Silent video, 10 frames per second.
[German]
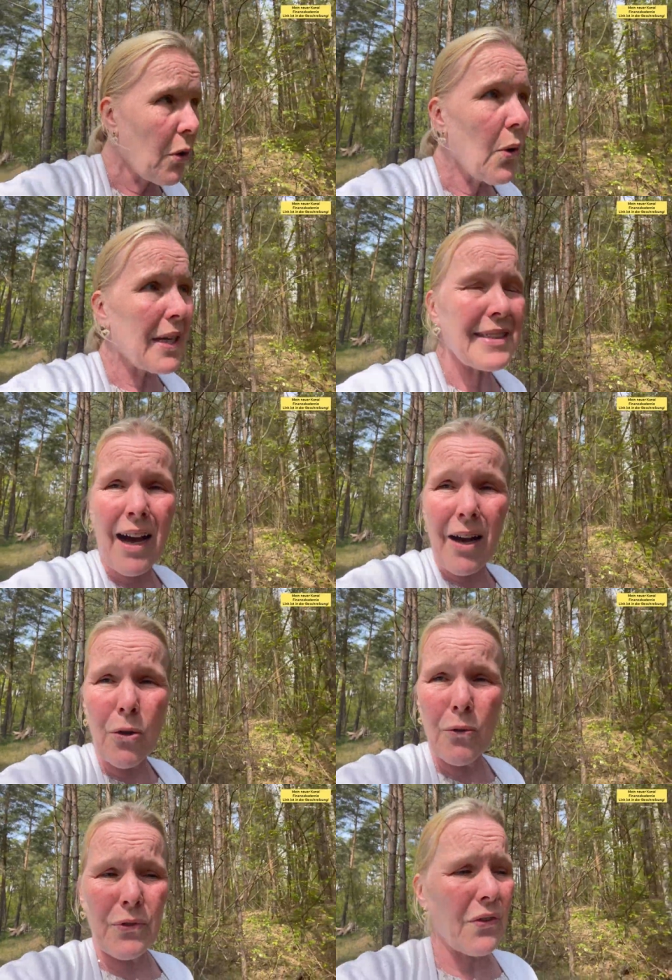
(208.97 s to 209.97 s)
hört
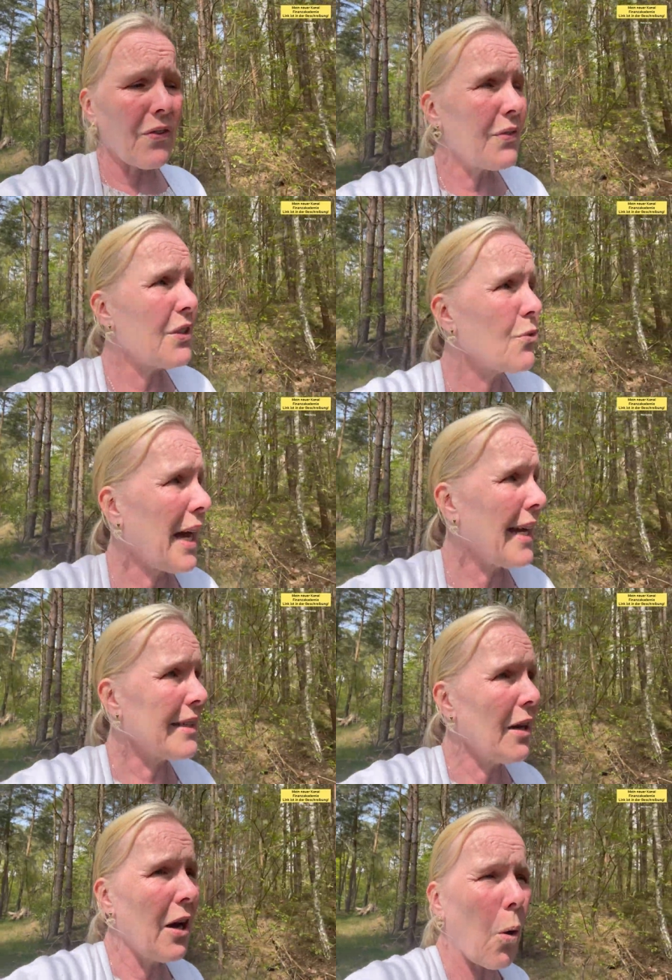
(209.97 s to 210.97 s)
auf. Es ist wie so
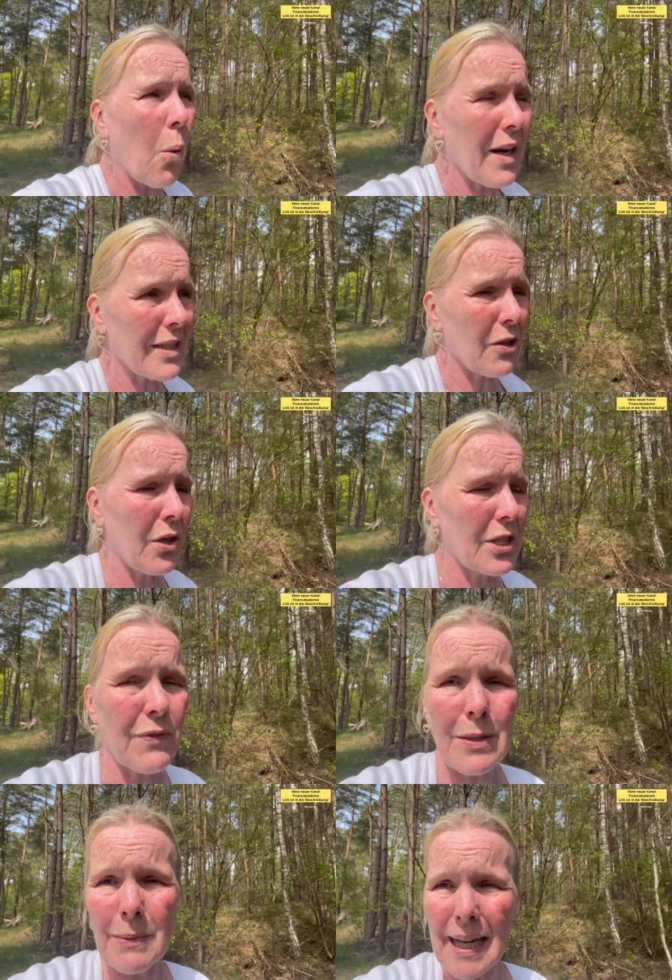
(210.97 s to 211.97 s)
ein Ohrgeräusch,
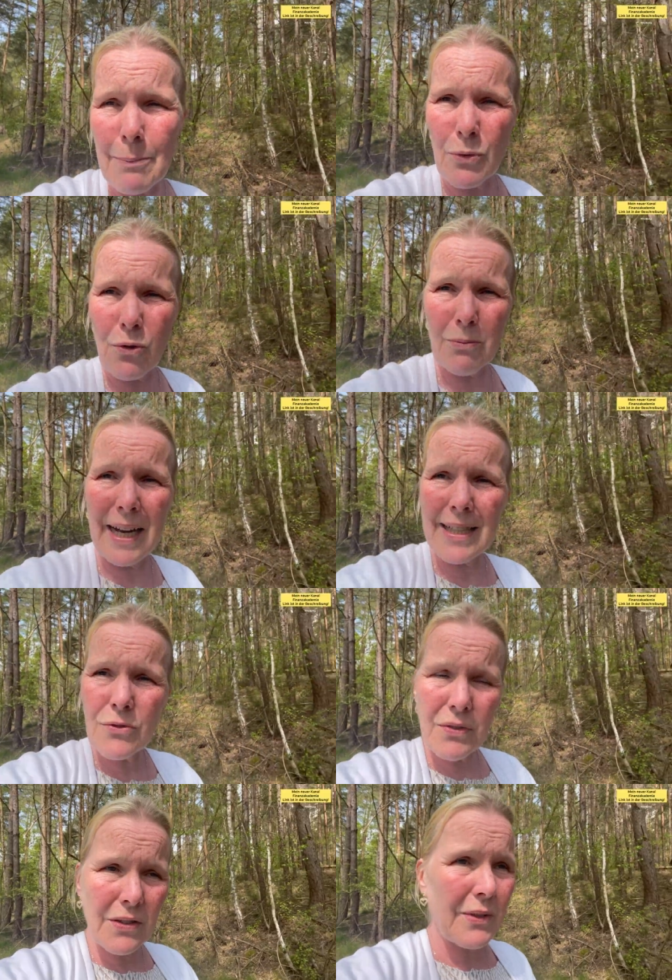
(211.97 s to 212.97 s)
was man ja ab und zu mal hat
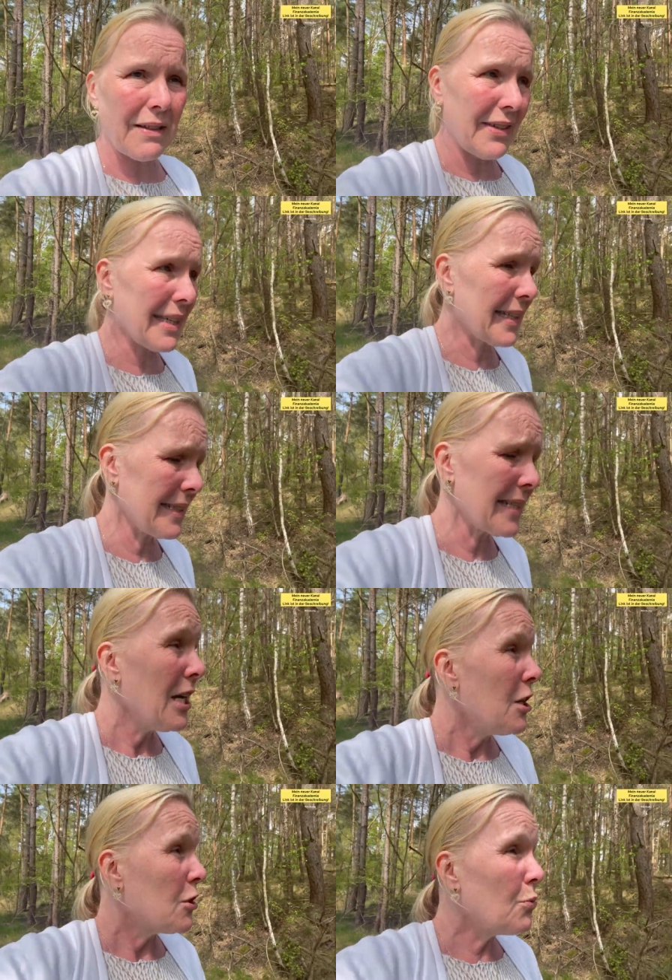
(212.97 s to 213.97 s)
und was wieder weggeht,
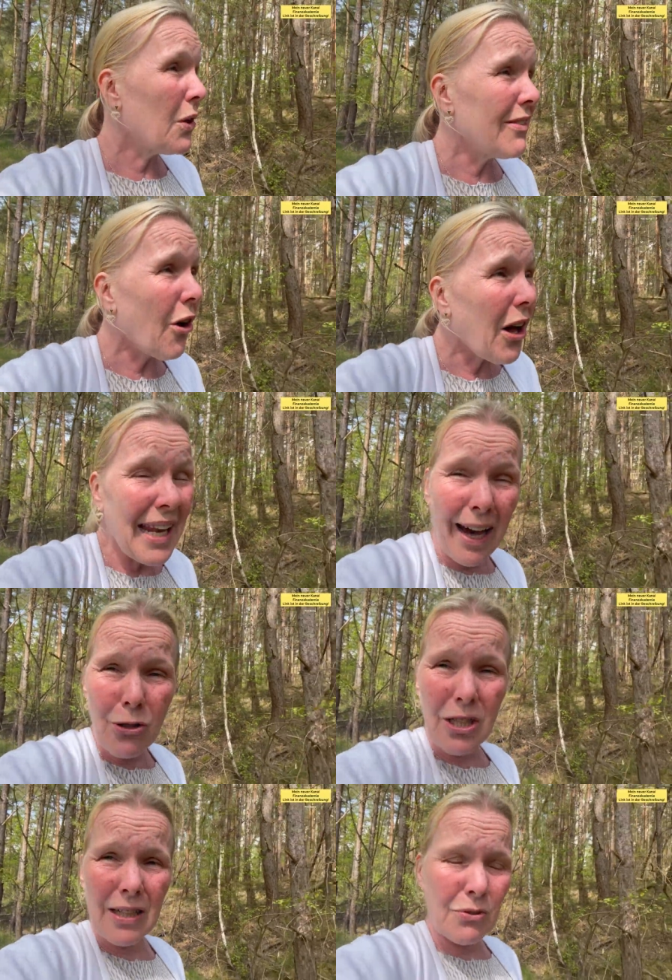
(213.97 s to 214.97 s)
nur noch
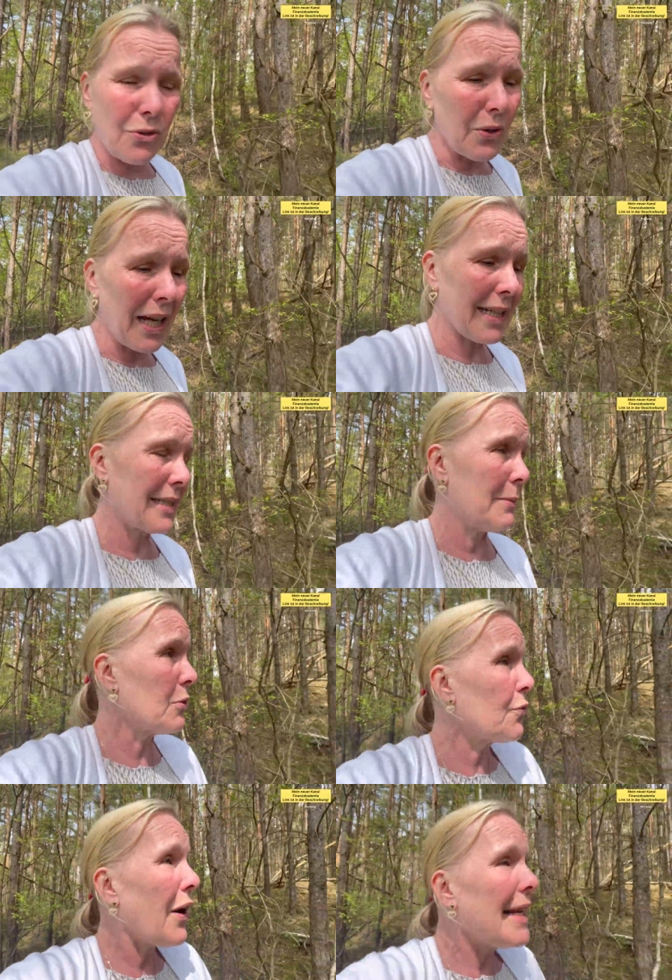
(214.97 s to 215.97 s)
lauter und unangenehmer.
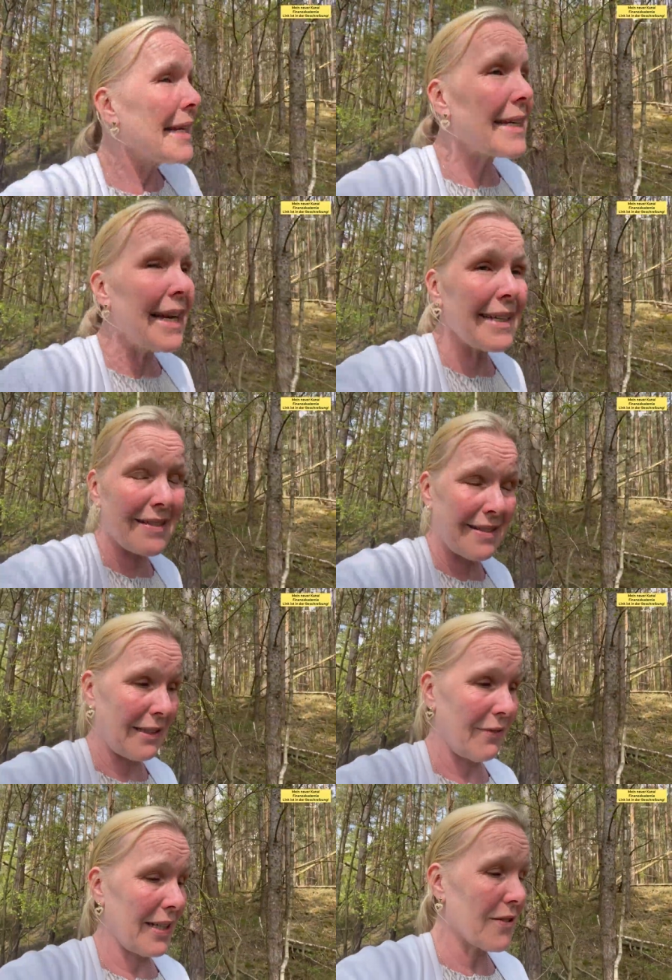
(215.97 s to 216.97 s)
Und vor allen Dingen geht es
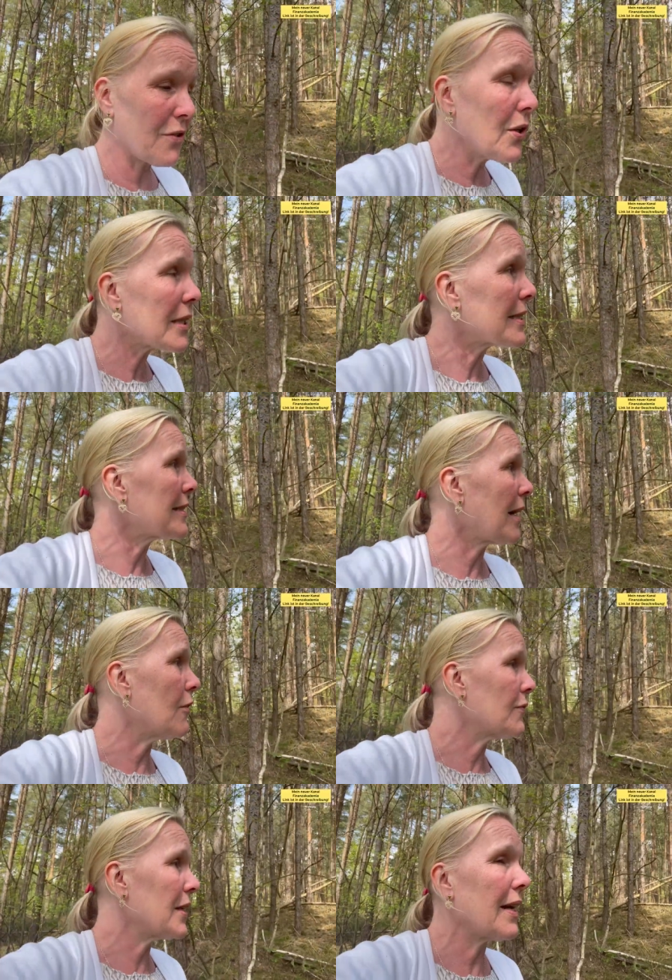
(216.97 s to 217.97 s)
nicht weg. Es hört nicht
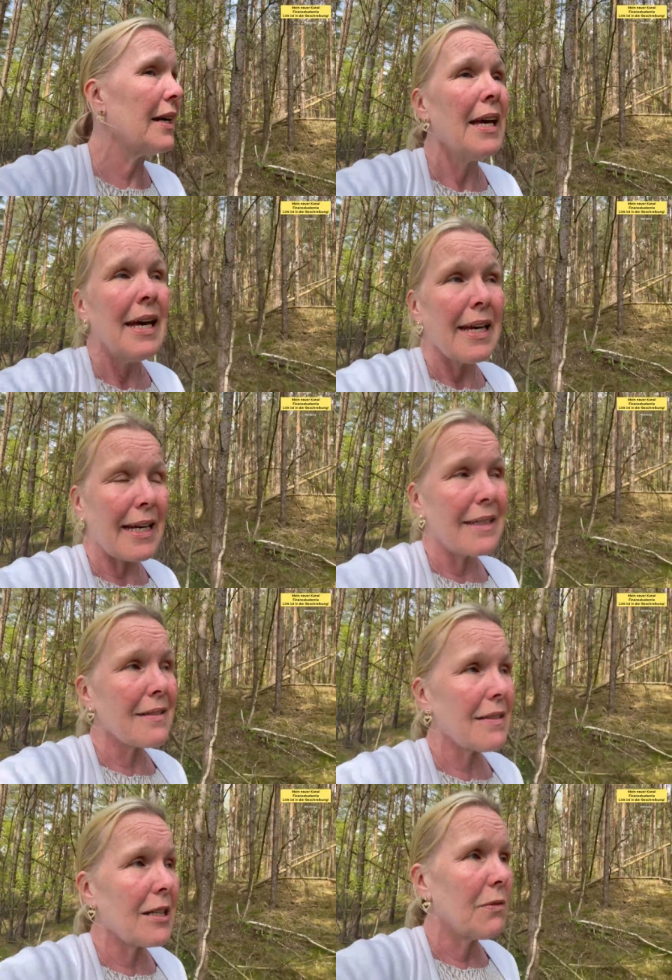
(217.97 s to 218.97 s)
auf. Jeder kennt
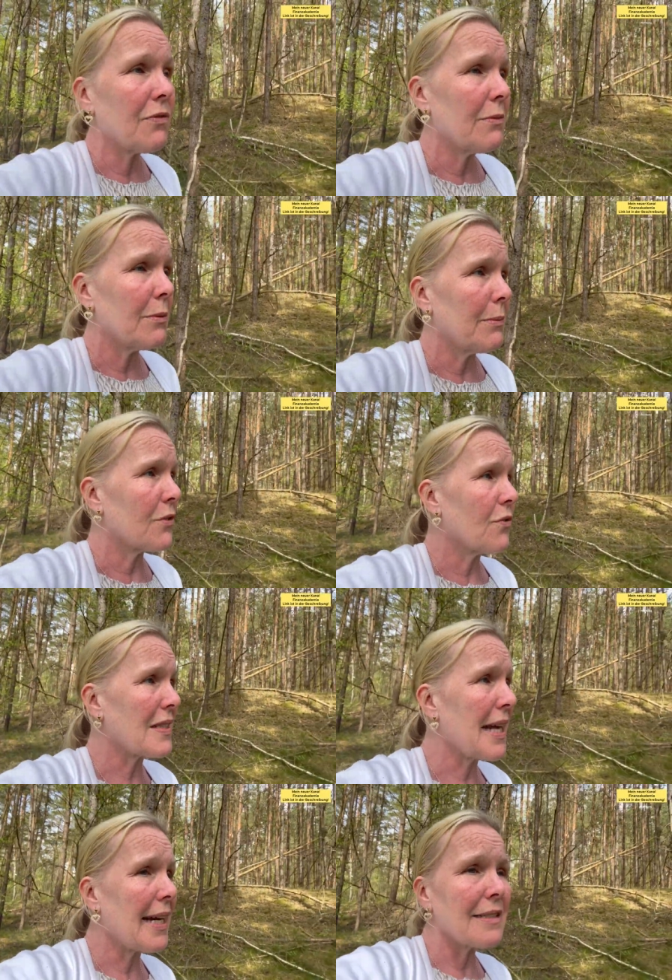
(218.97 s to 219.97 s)
es, glaube ich, wenn man mal
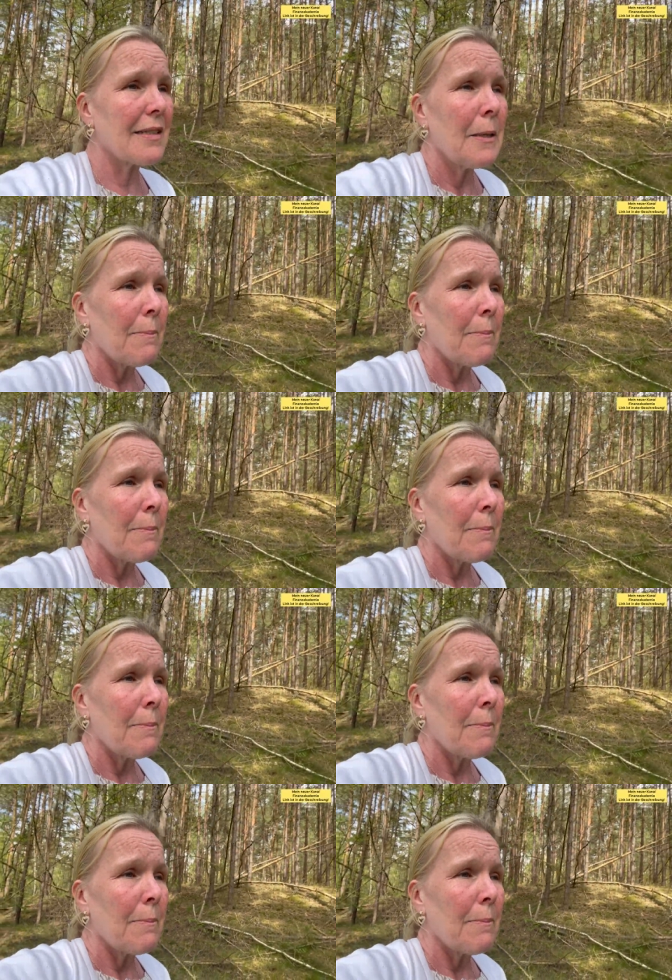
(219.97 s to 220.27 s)
sowas hatte,